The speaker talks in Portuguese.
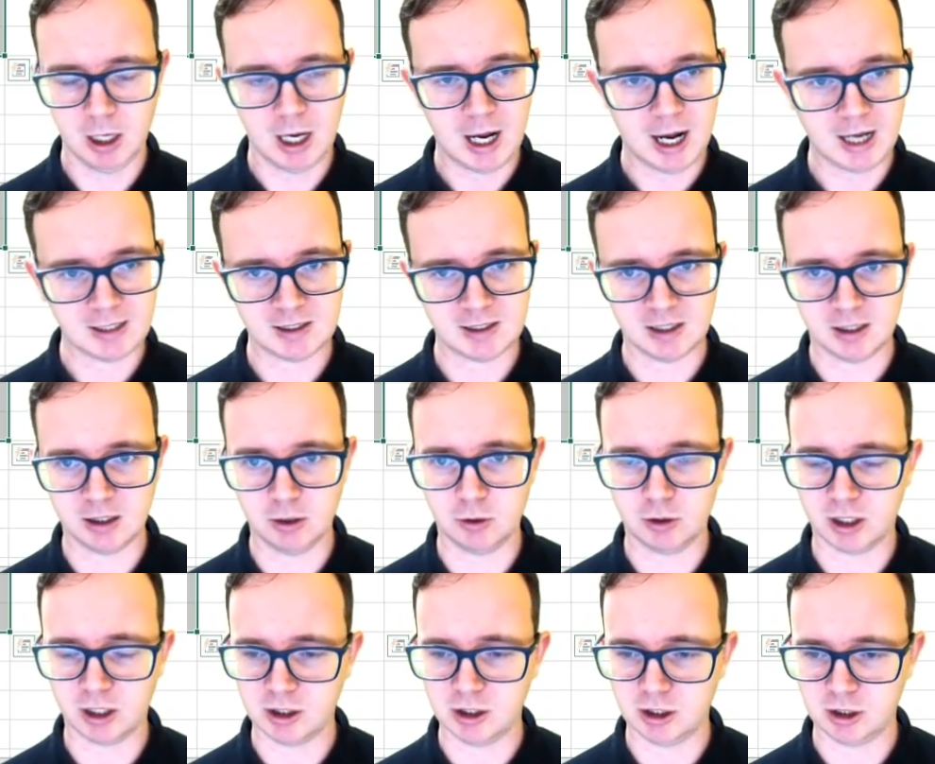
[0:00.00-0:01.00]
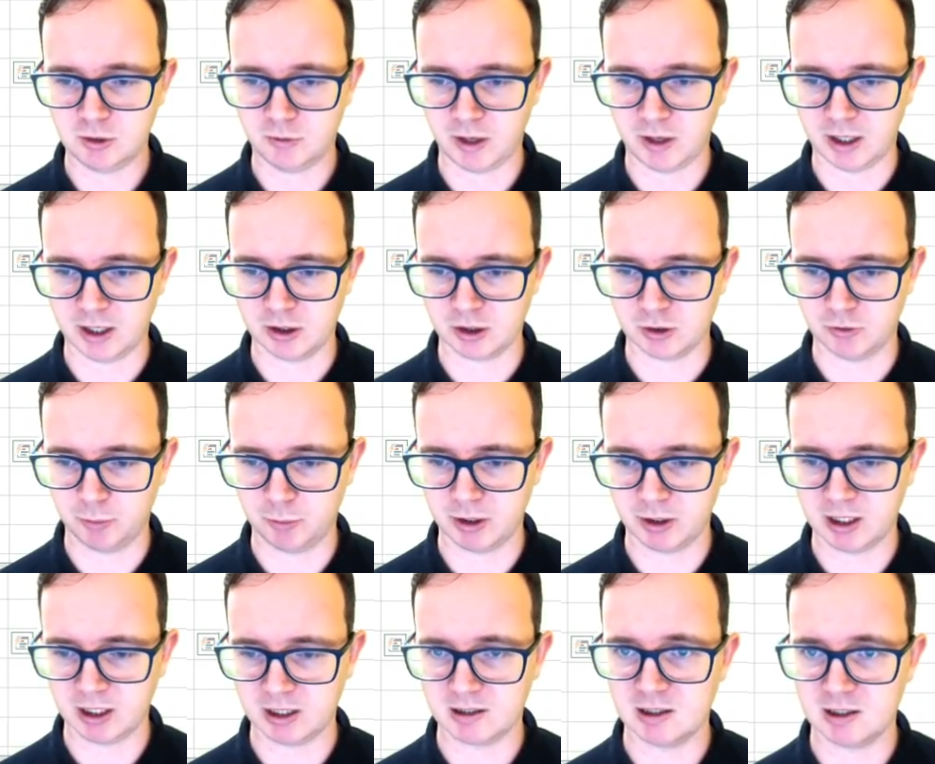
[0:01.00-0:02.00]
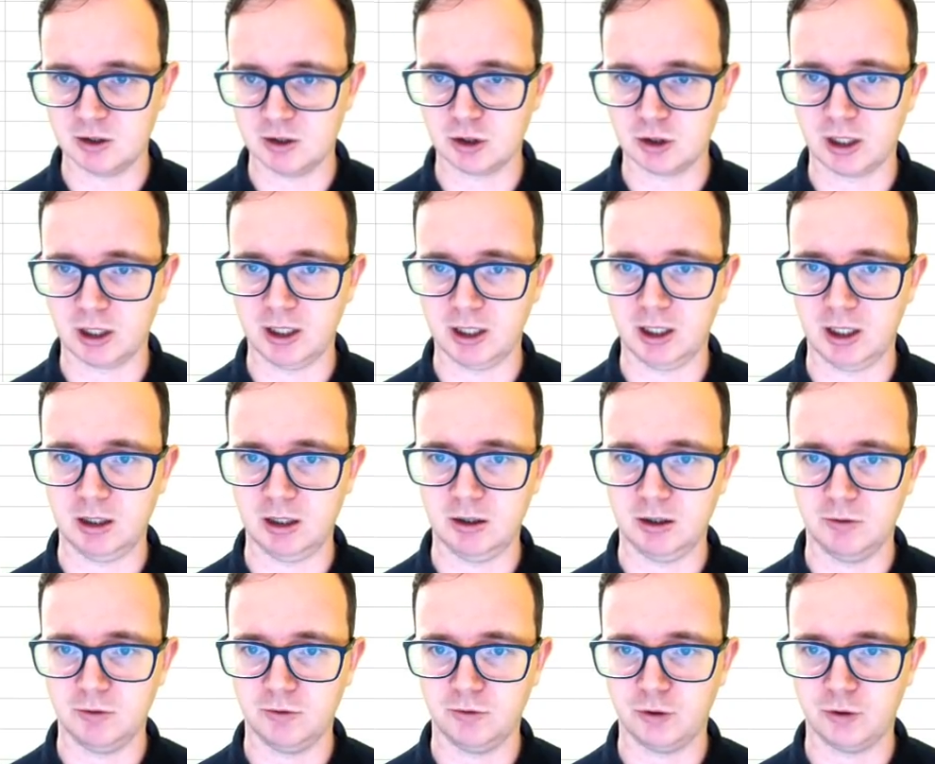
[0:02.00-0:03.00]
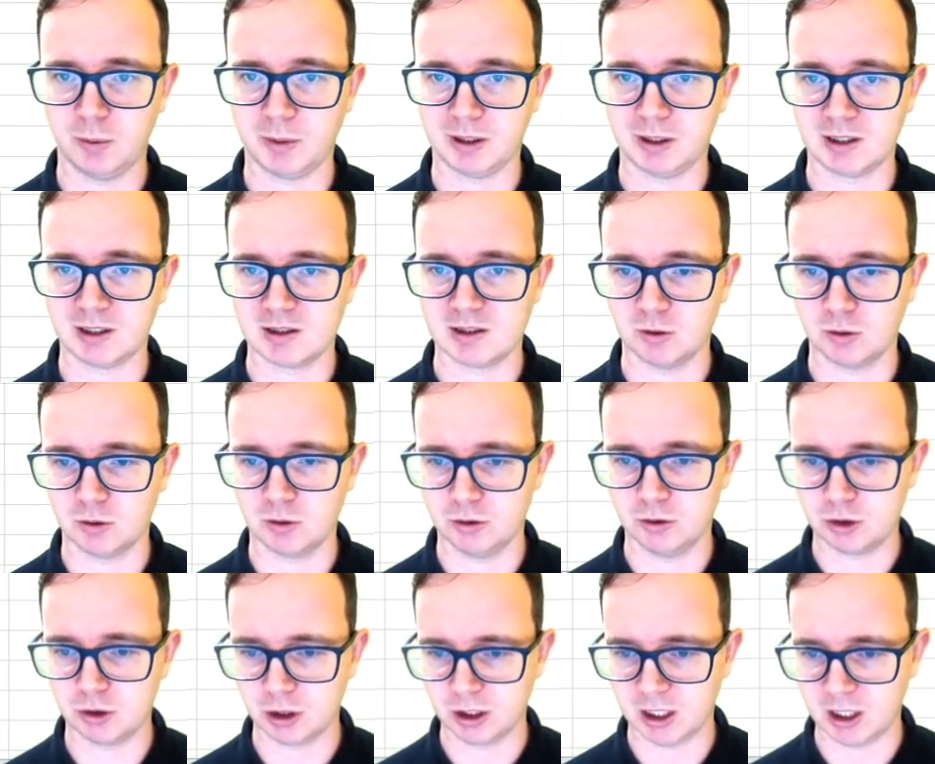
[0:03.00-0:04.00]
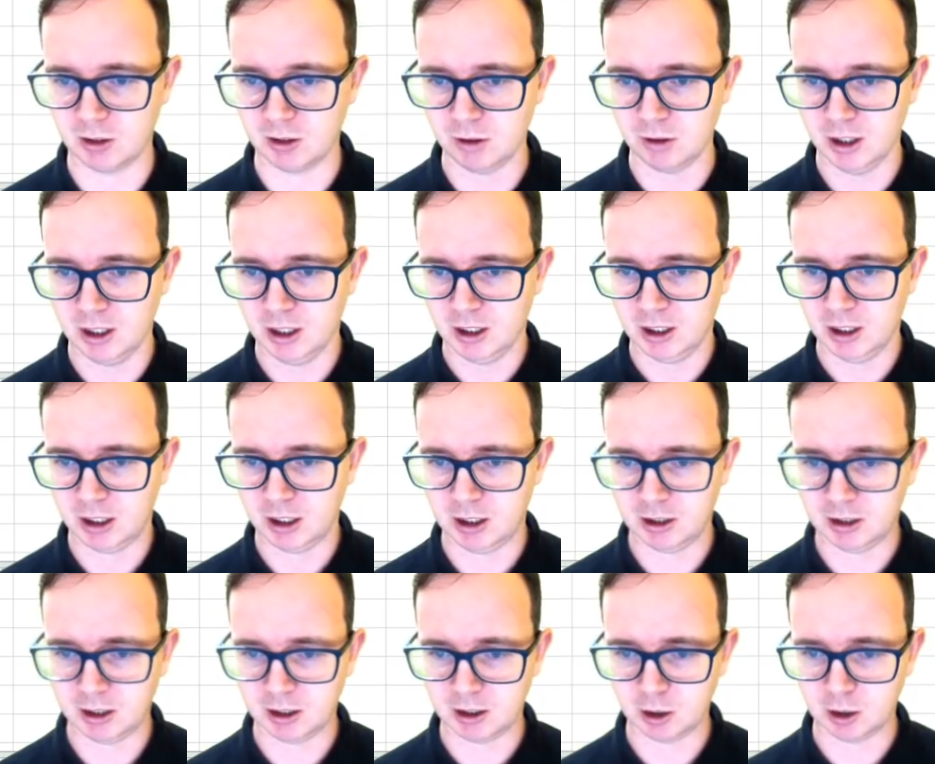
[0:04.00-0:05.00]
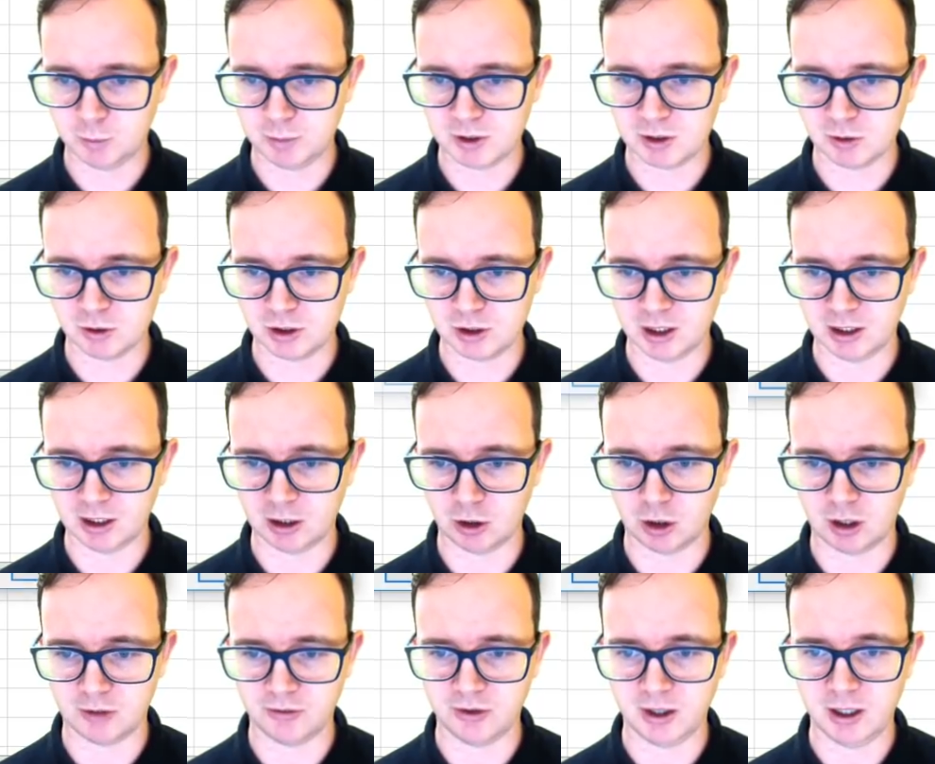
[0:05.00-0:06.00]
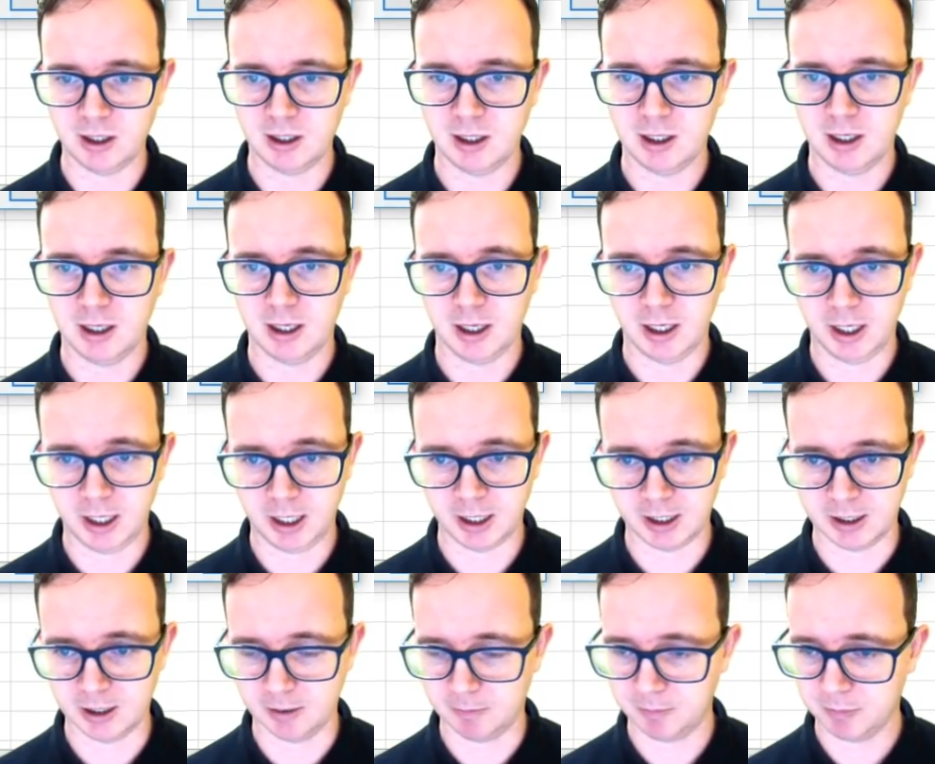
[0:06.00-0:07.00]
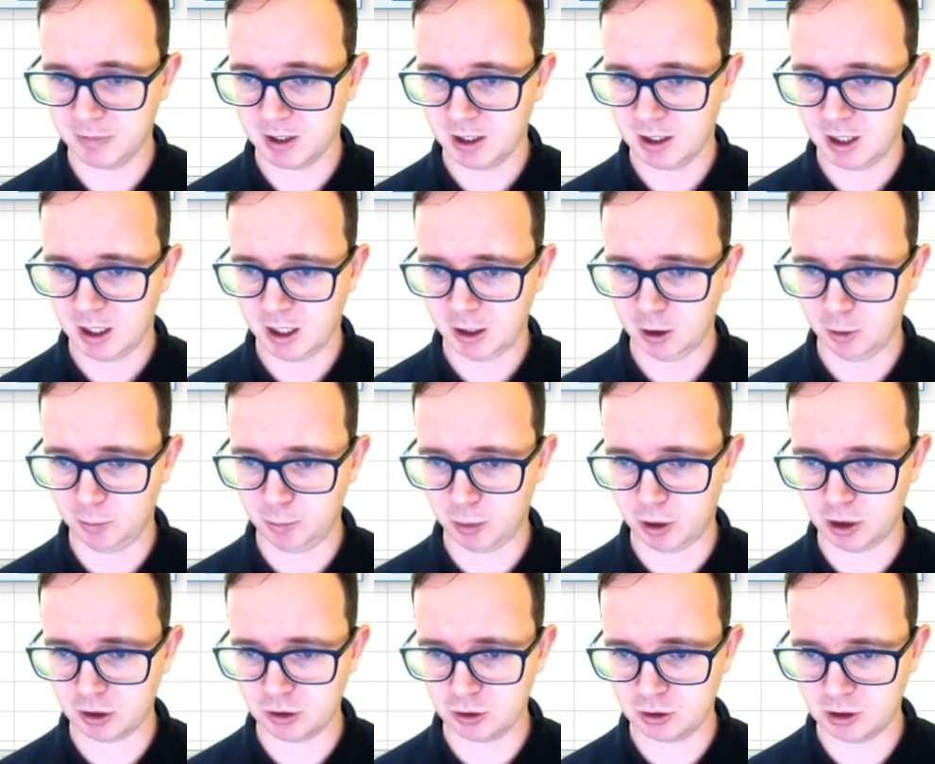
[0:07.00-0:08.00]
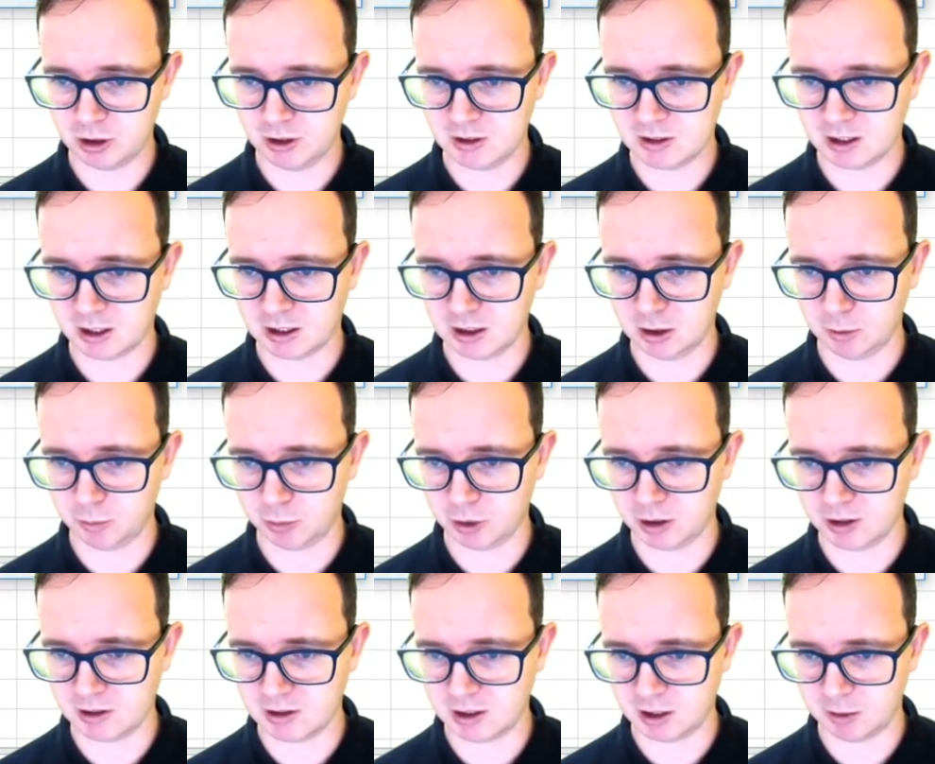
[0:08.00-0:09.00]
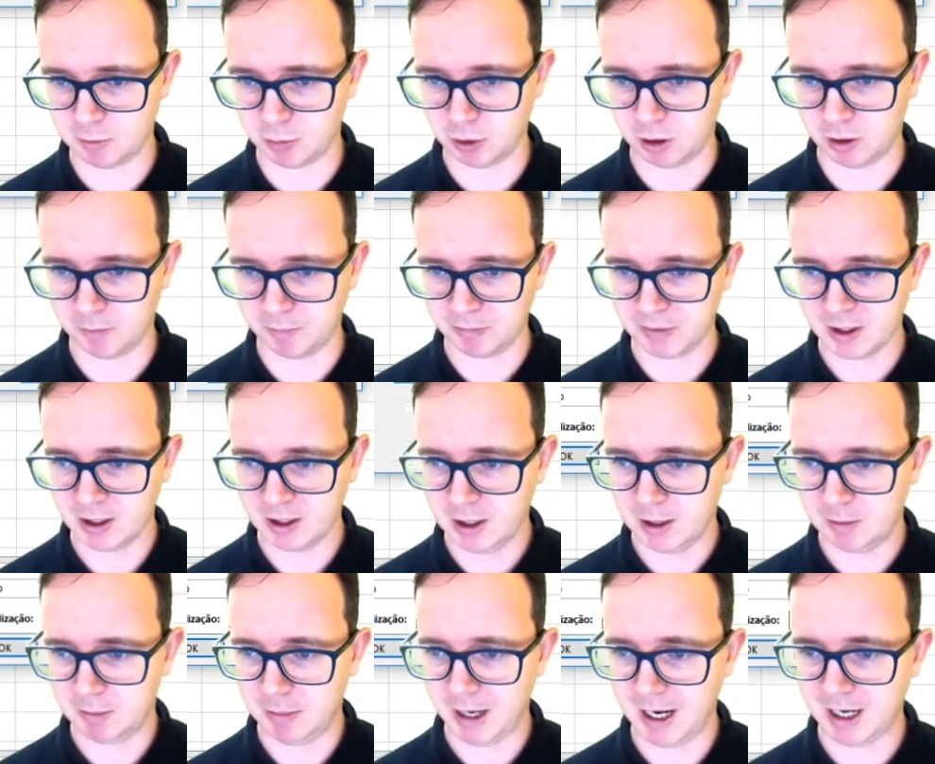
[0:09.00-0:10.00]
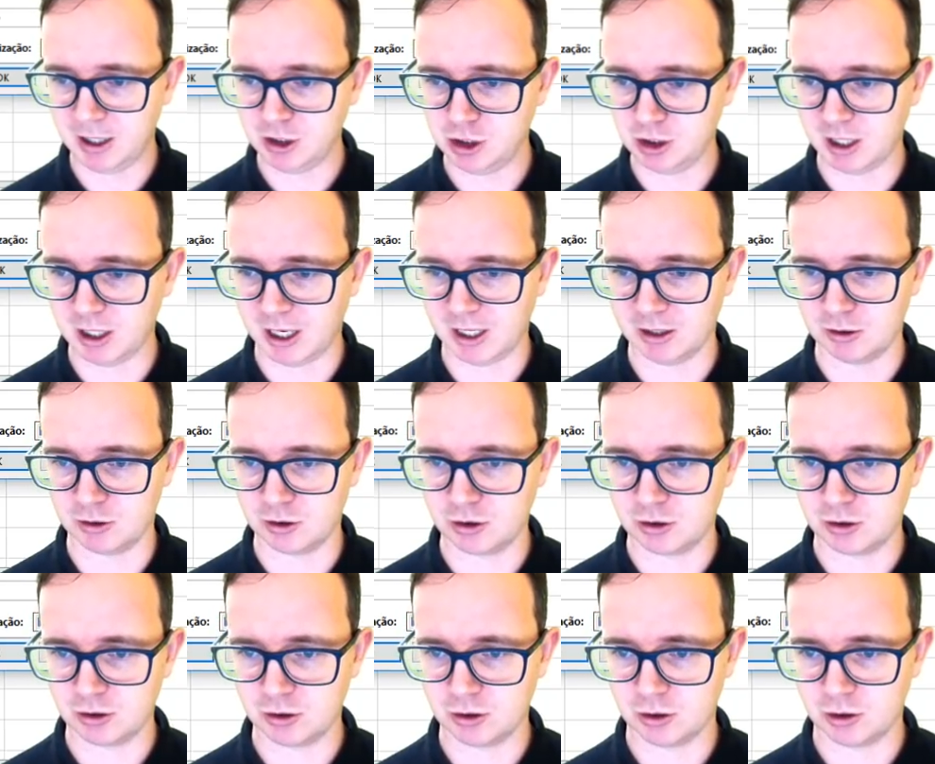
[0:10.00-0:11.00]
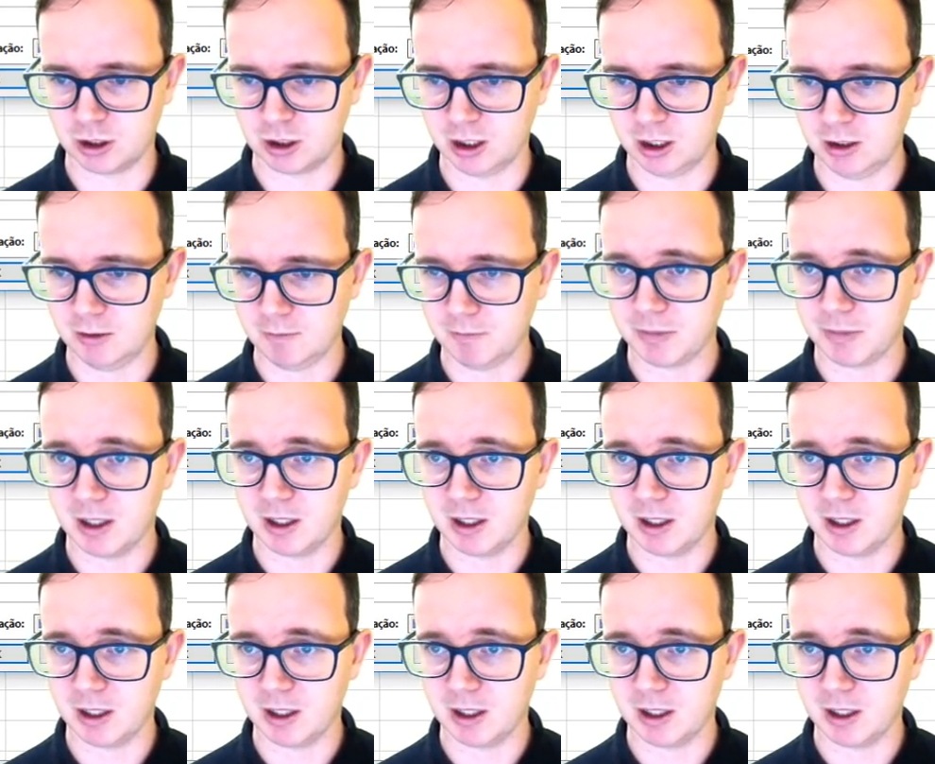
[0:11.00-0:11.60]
A seguir o que a gente faz? Eu vou pegar, selecionar ele, formatação condicional, aí ele tem aqui a opçãozinha da nova regra. Aí eu posso utilizar aqui, por exemplo, ó, barra de dados, ok?